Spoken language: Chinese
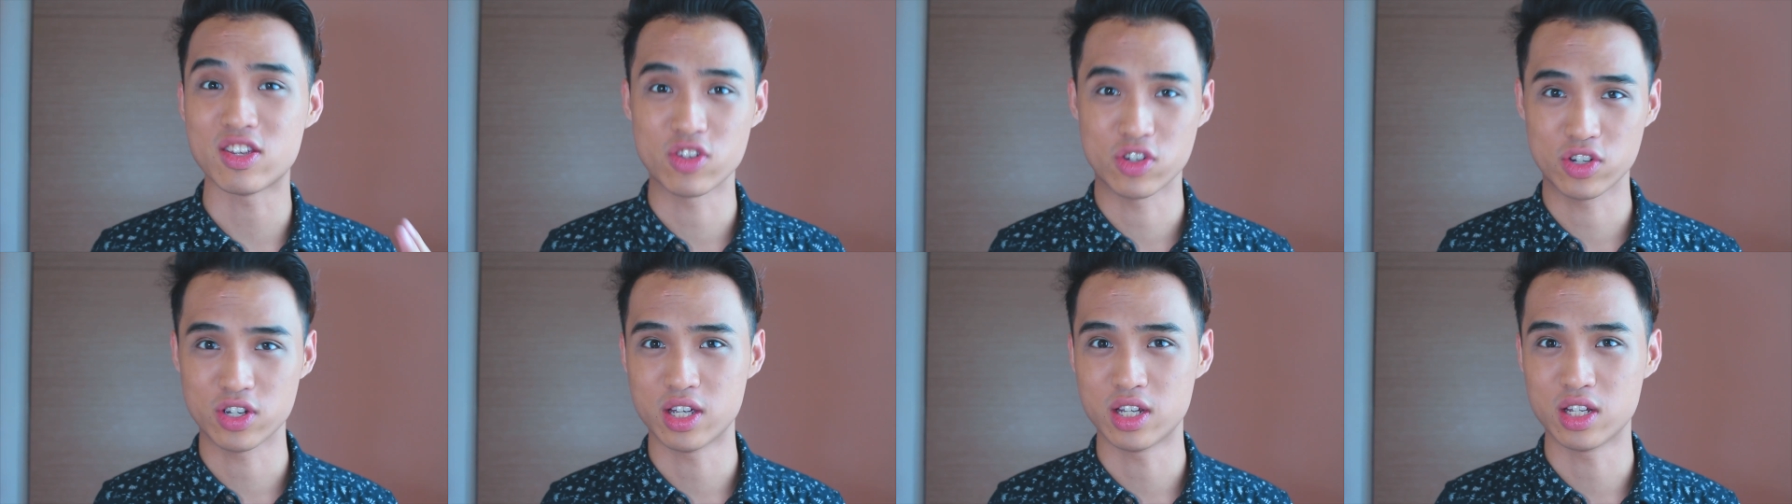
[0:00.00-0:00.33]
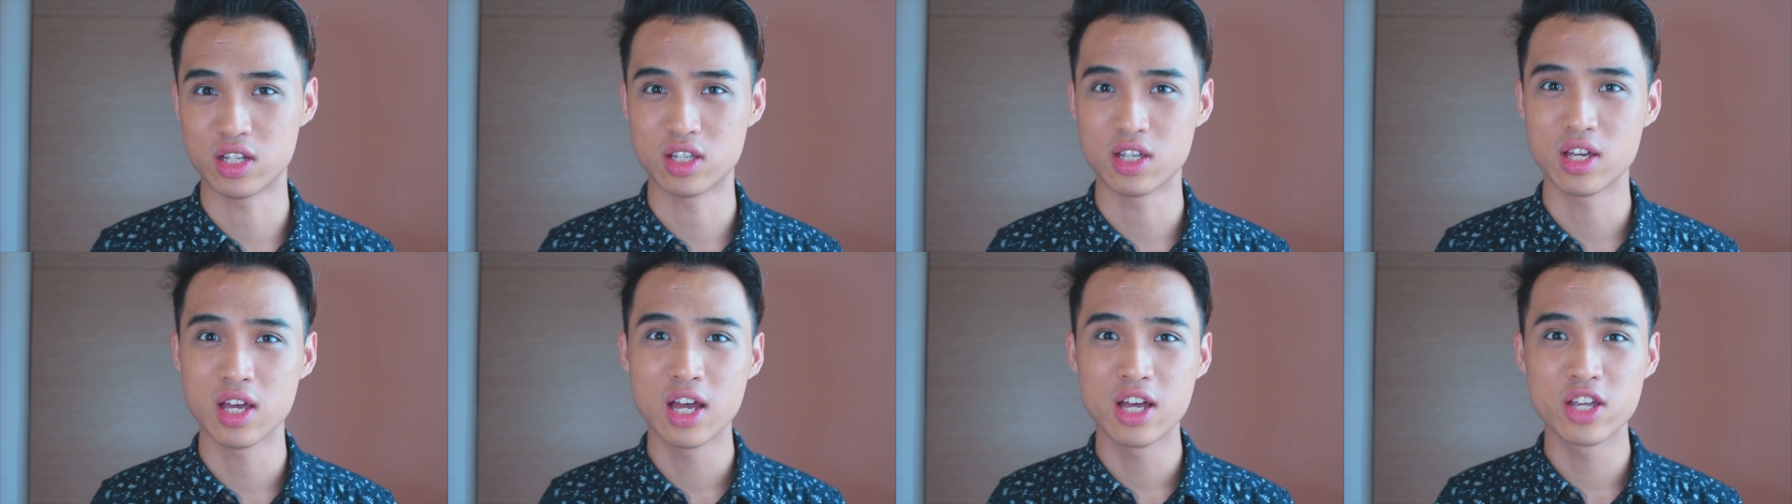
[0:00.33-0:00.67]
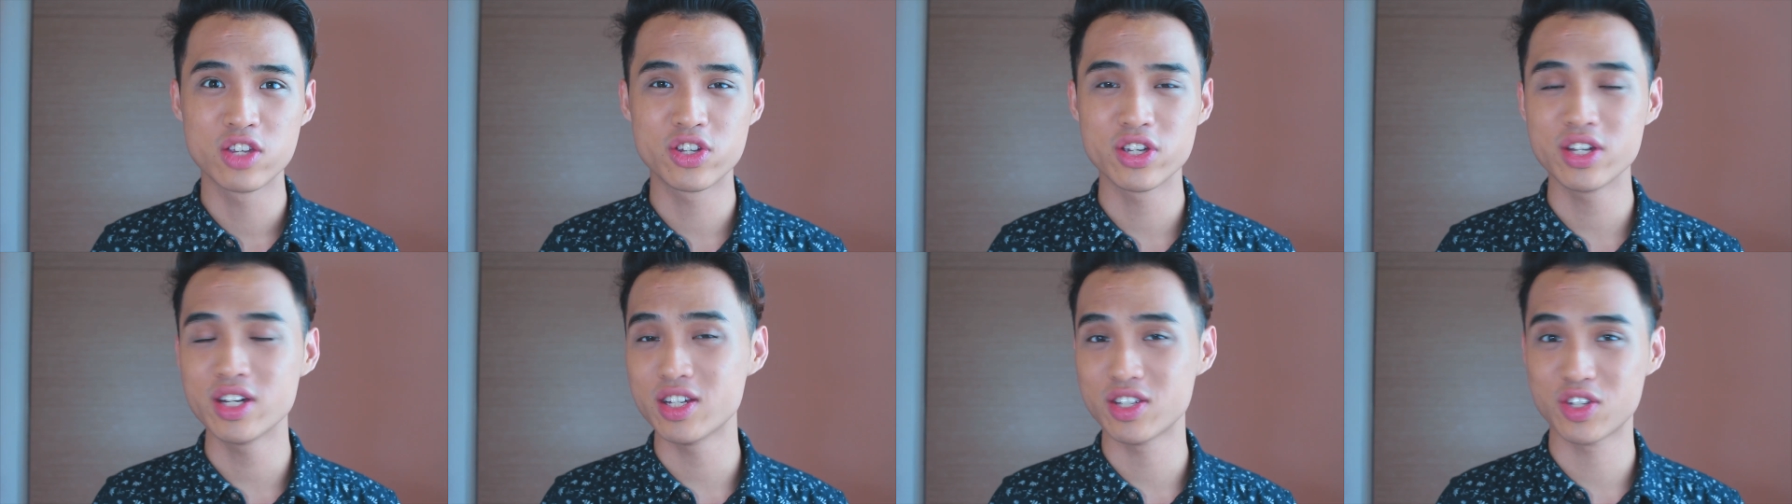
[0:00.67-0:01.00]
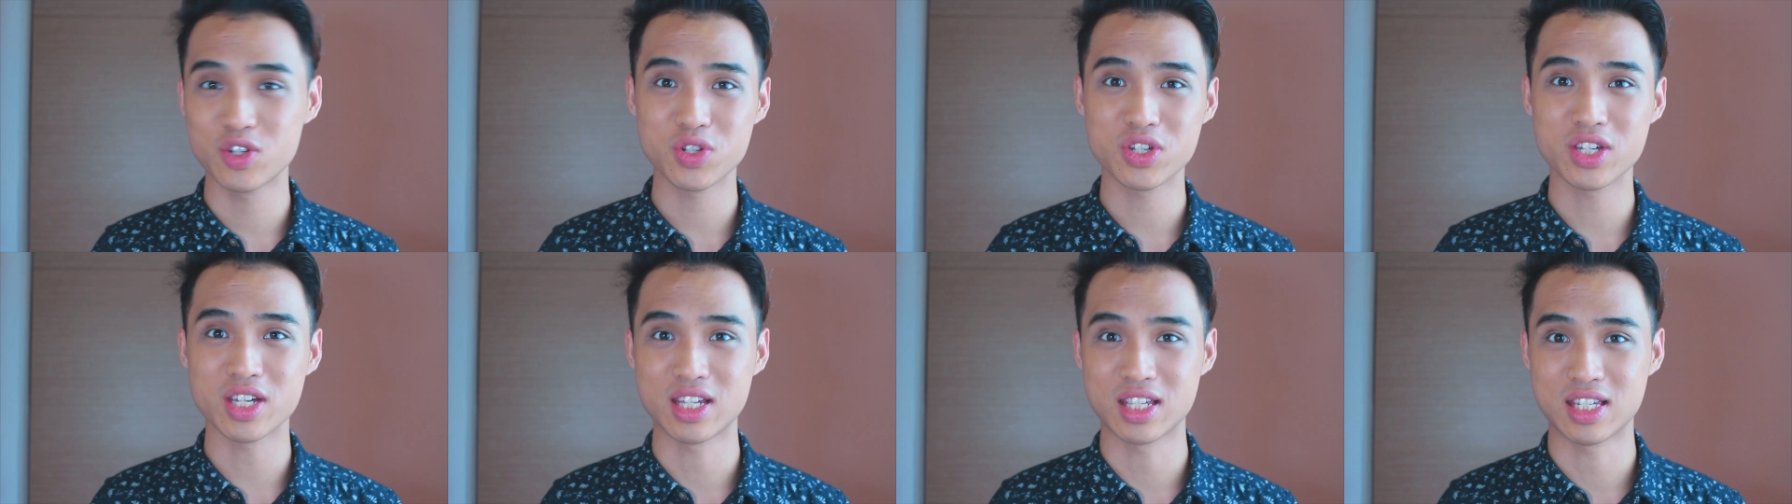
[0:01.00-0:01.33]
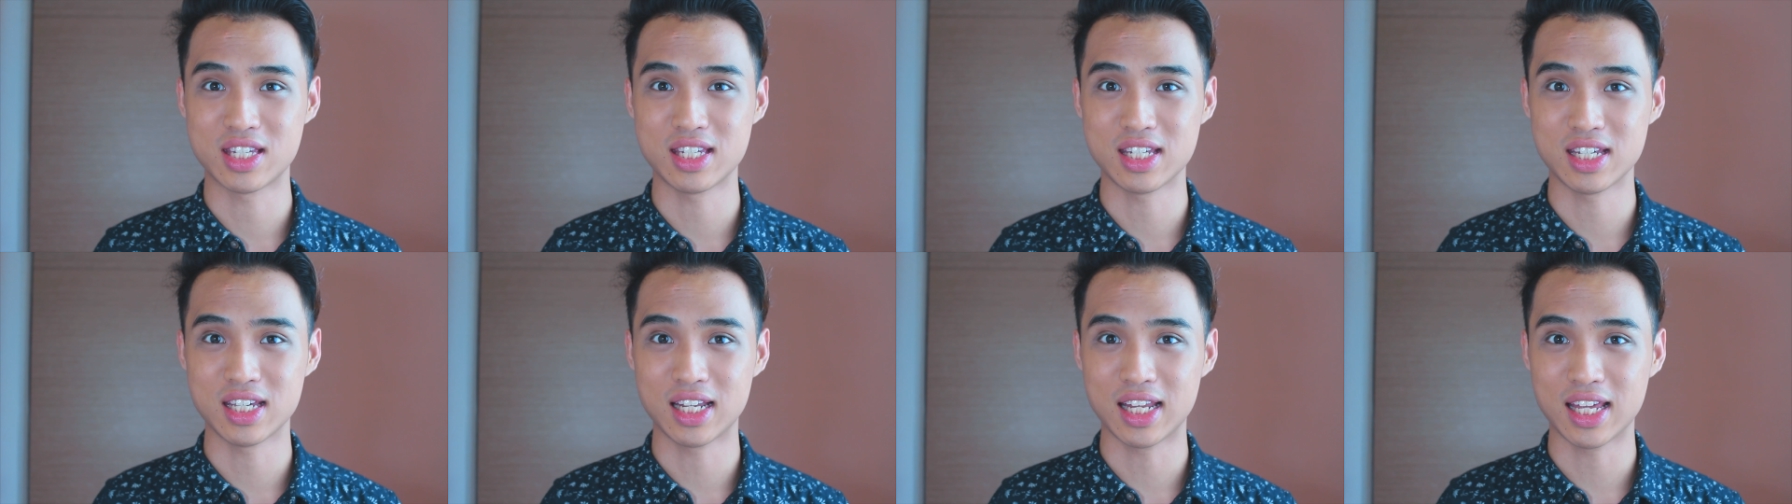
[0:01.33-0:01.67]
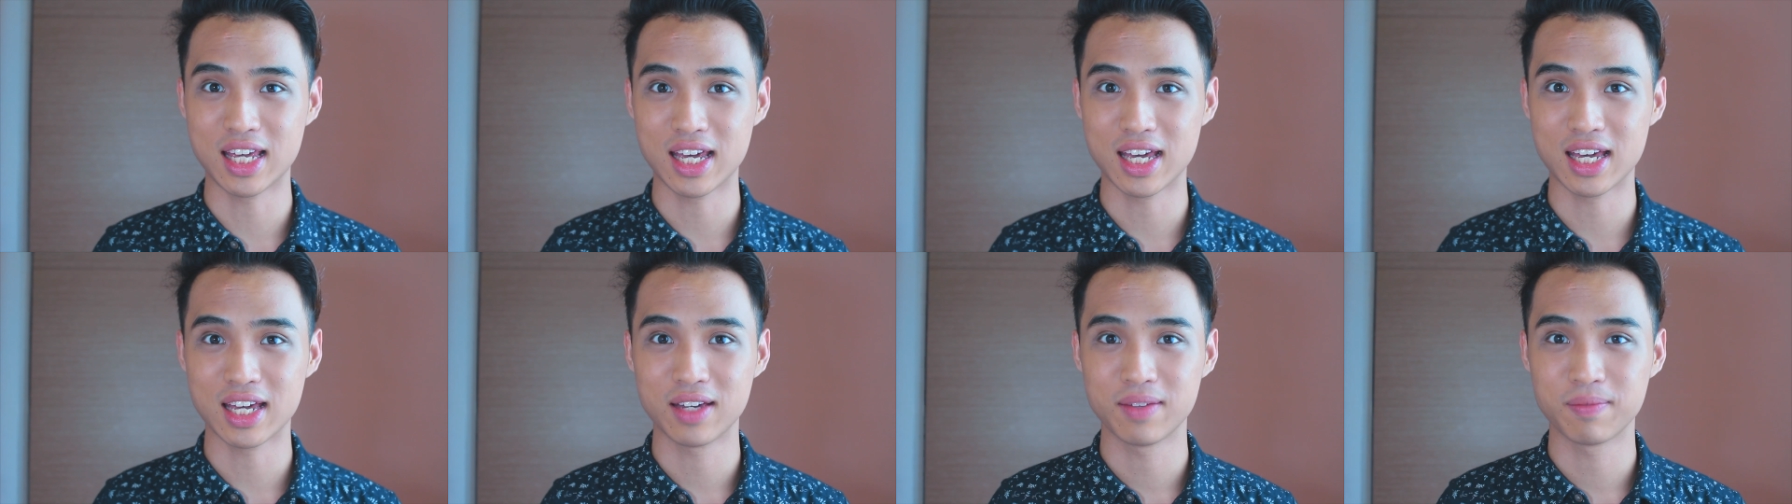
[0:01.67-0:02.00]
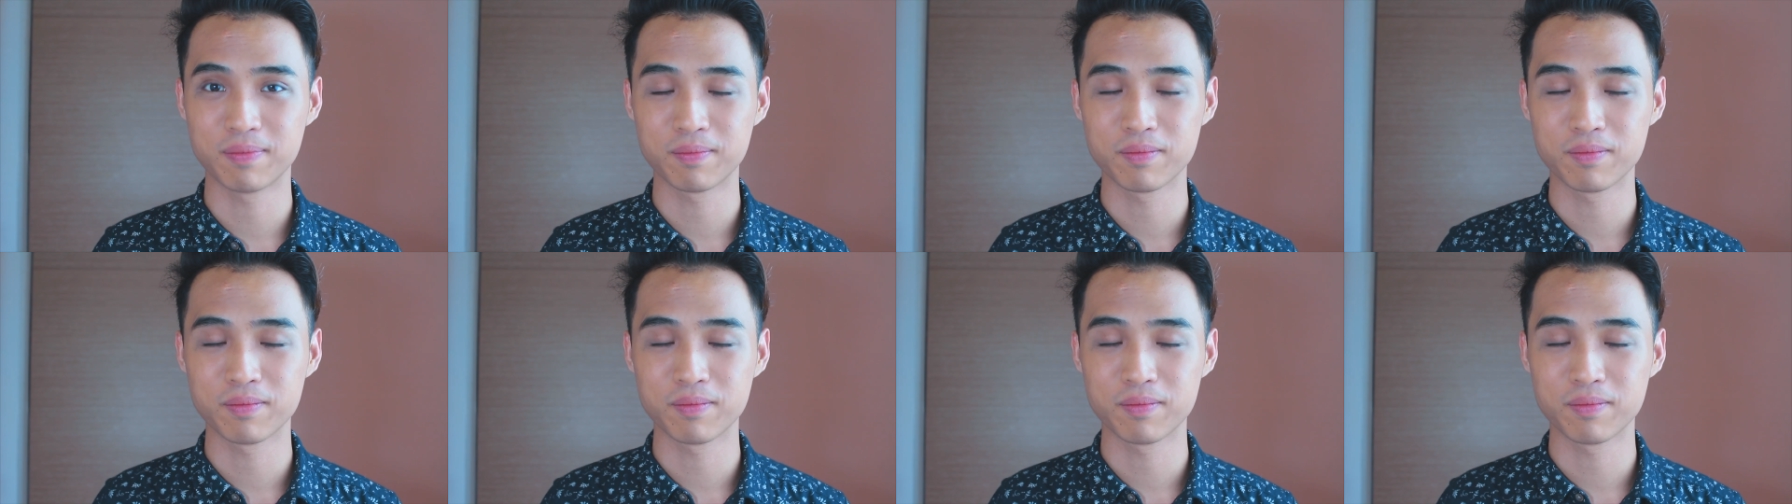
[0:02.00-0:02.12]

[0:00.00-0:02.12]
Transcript: 争，真的就是很激烈。